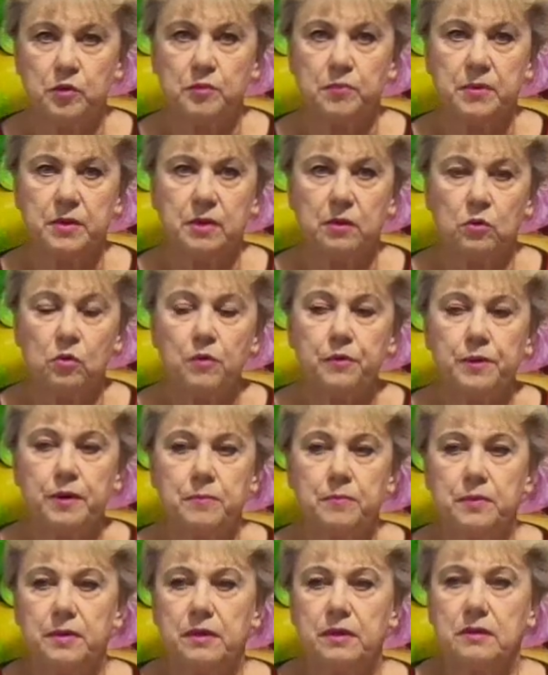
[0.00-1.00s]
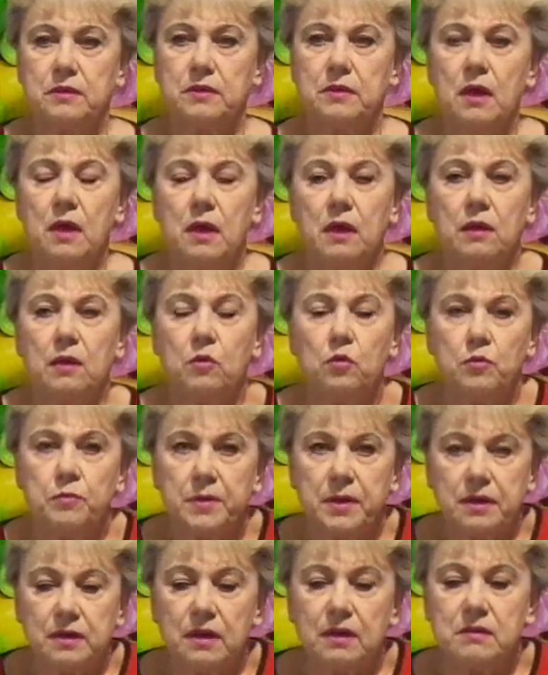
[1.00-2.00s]
с пикировкой перец – и он
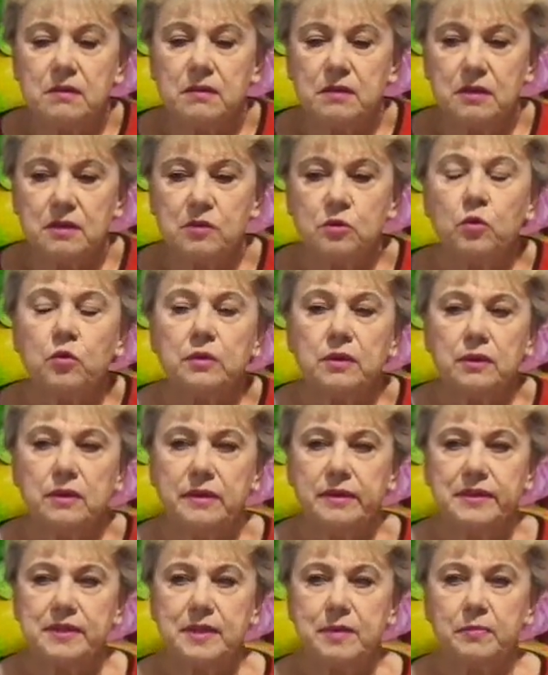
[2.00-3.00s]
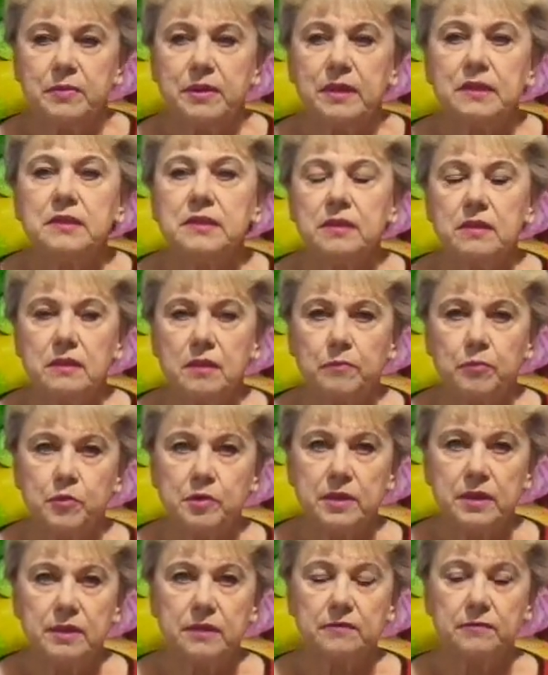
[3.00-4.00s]
прекрасно растет. И если бы растения
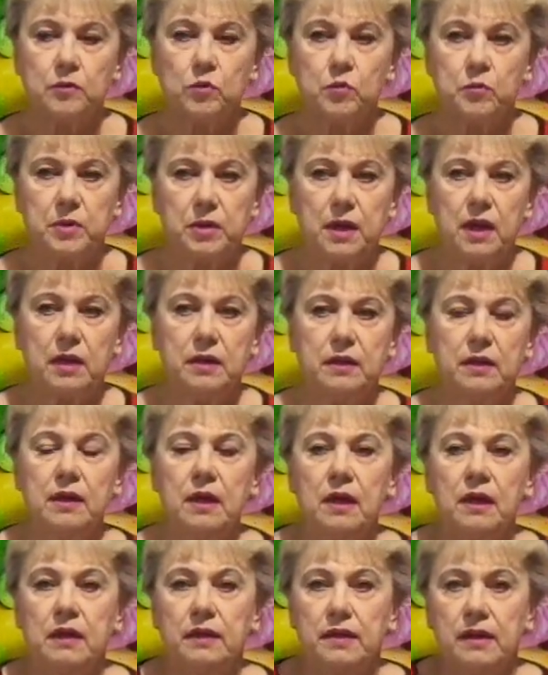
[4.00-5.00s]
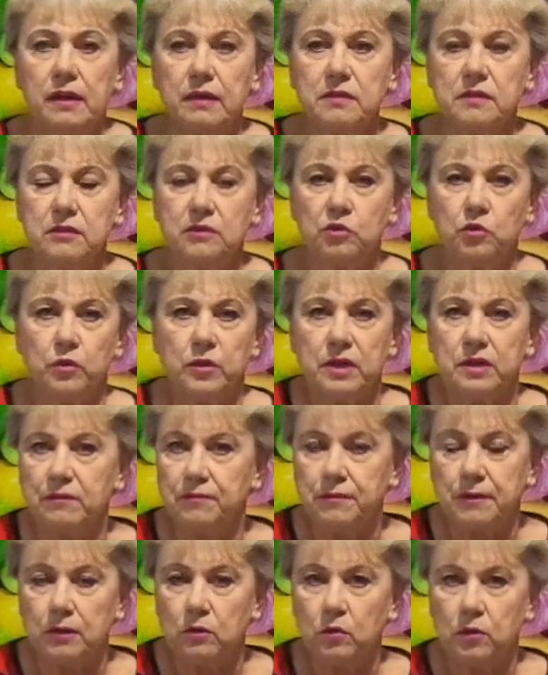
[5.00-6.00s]
после этого умирали, ясно, что я на
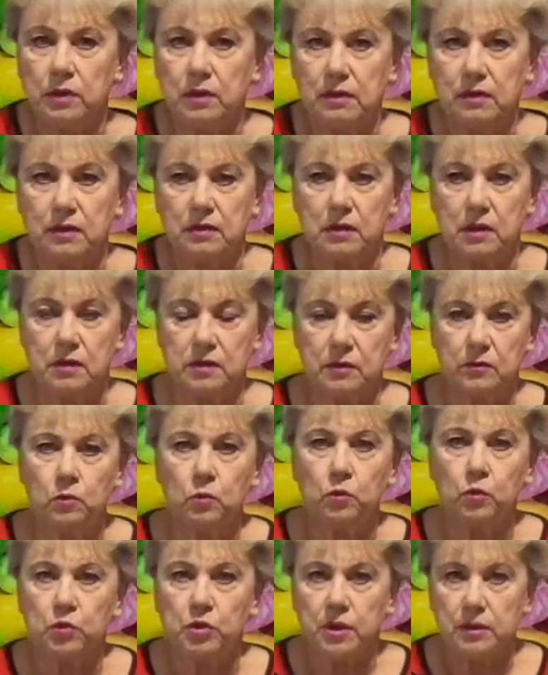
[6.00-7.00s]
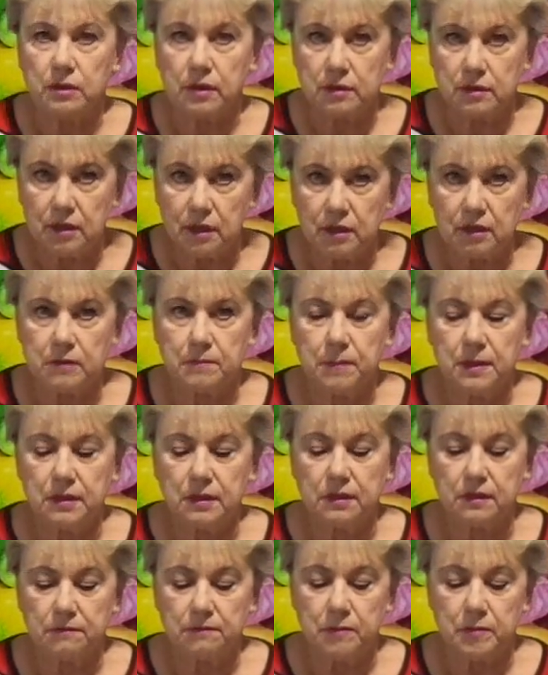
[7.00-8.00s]
второй или на третий год уже отказалась бы от
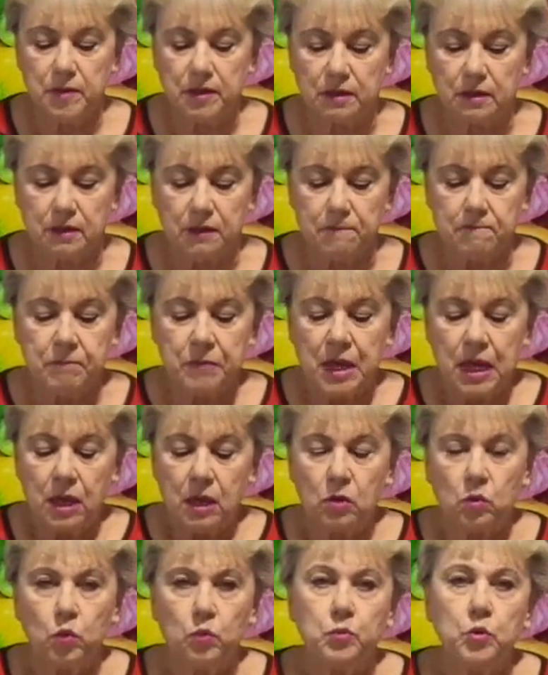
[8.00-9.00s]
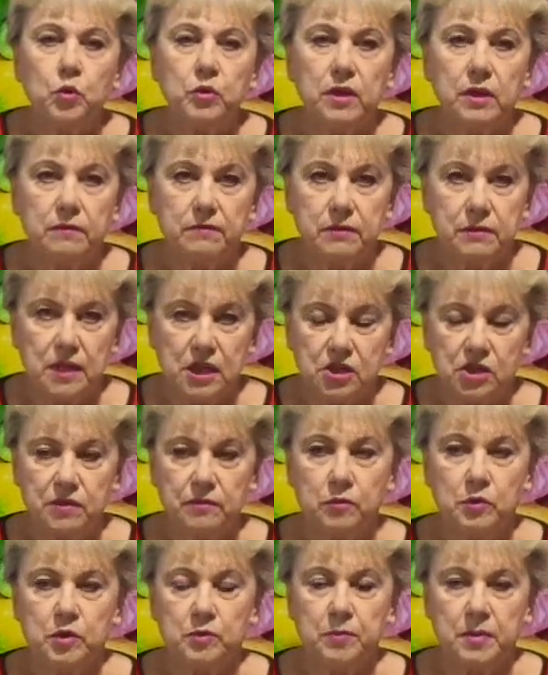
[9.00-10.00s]
этого метода. Но многие
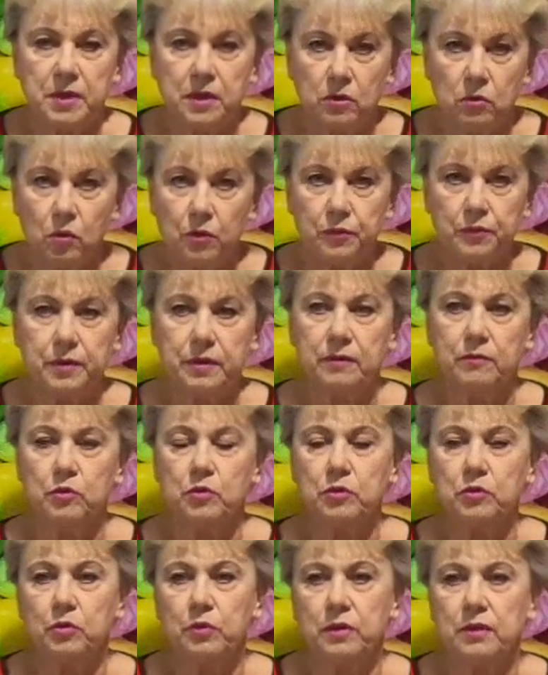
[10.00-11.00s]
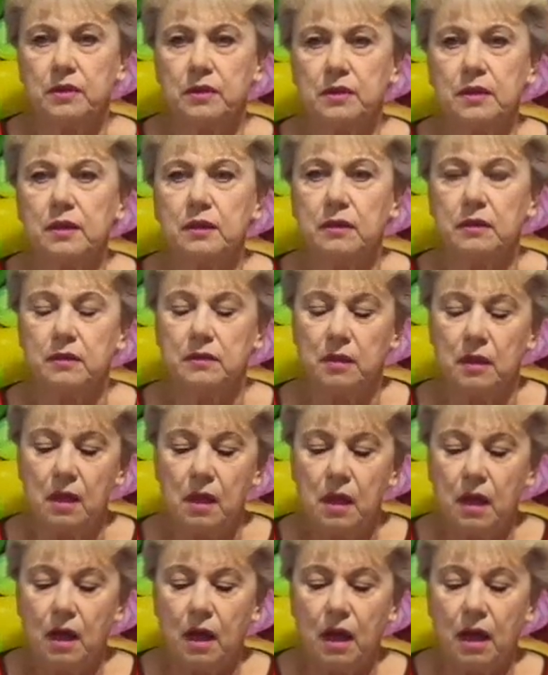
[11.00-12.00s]
выращивают с и вот кто это делает,
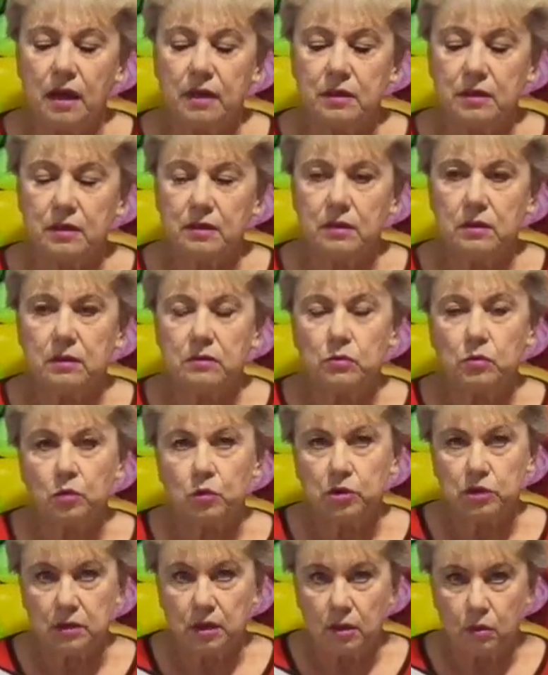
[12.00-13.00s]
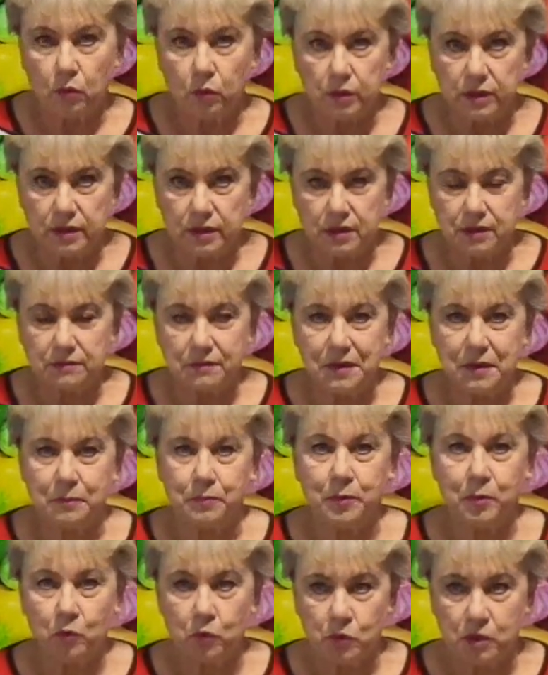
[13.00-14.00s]
они тоже находят свои
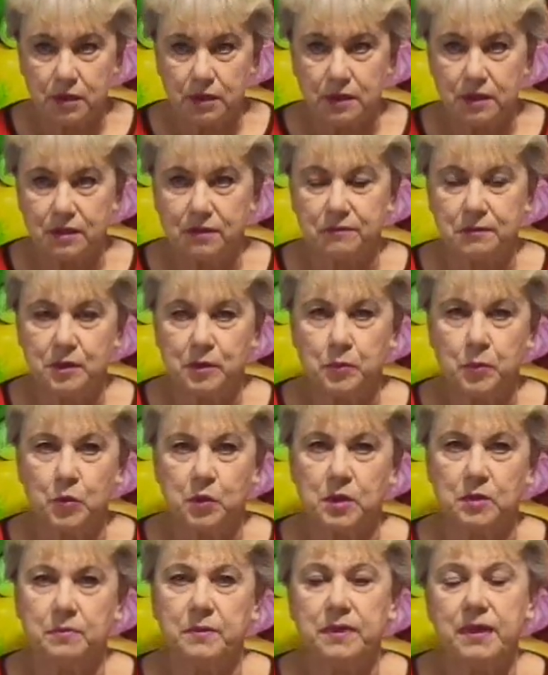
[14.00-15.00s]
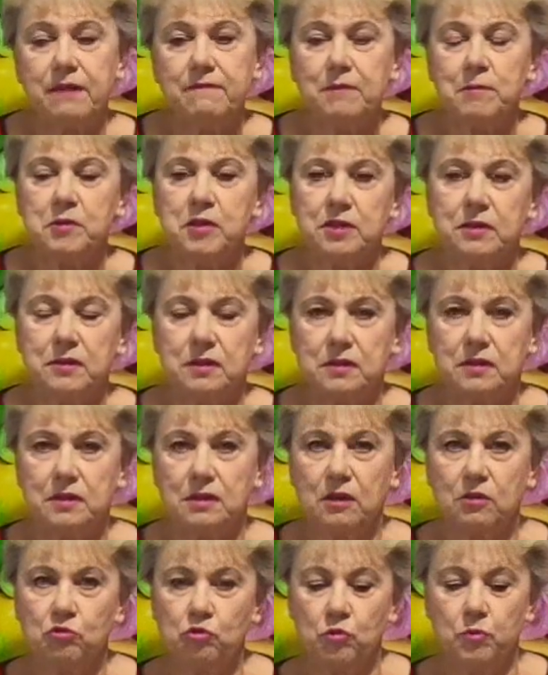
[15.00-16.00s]
плюсы этого способа. Я вам сейчас
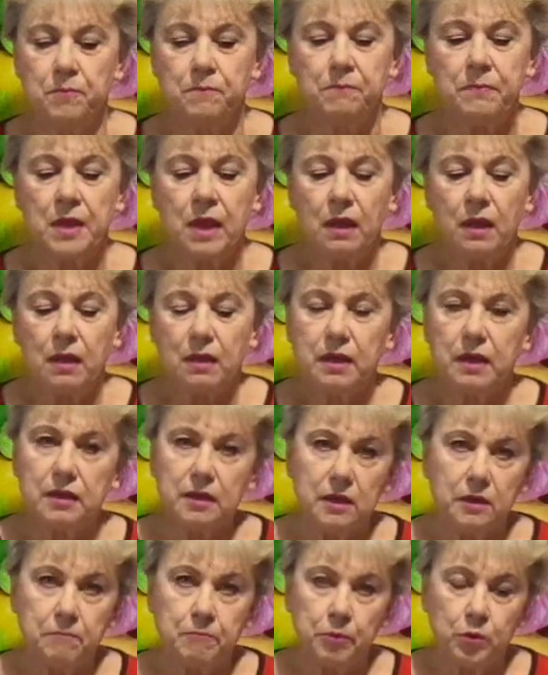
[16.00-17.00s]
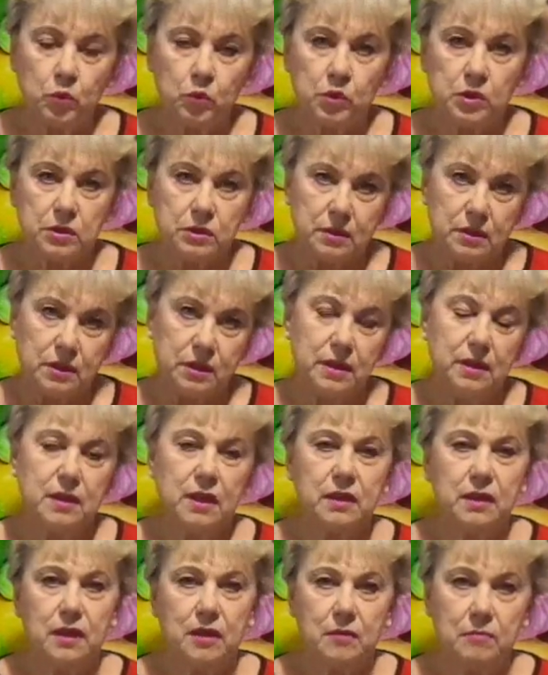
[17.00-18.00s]
расскажу, какие плюсы и
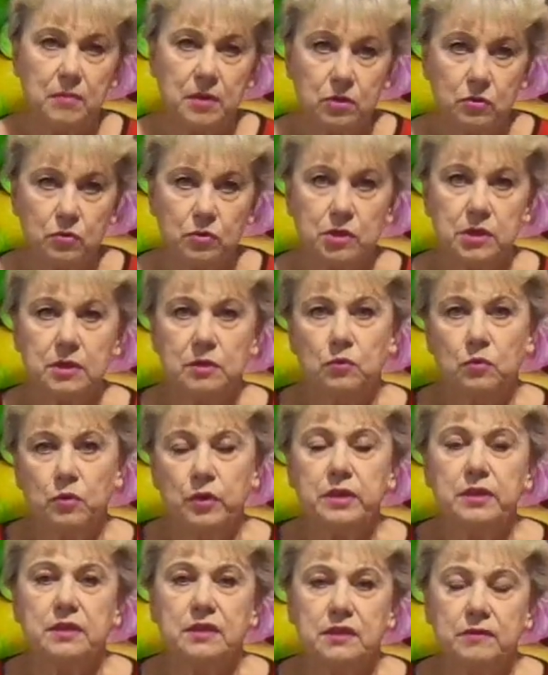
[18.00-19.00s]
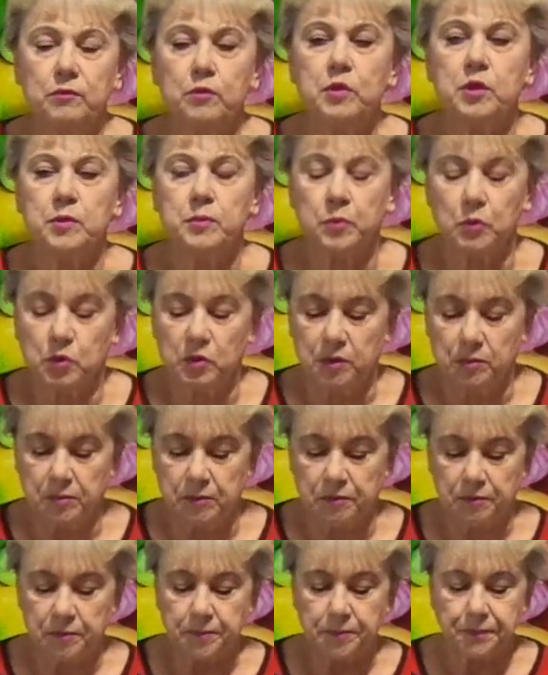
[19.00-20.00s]
какие минусы у этих двух способов.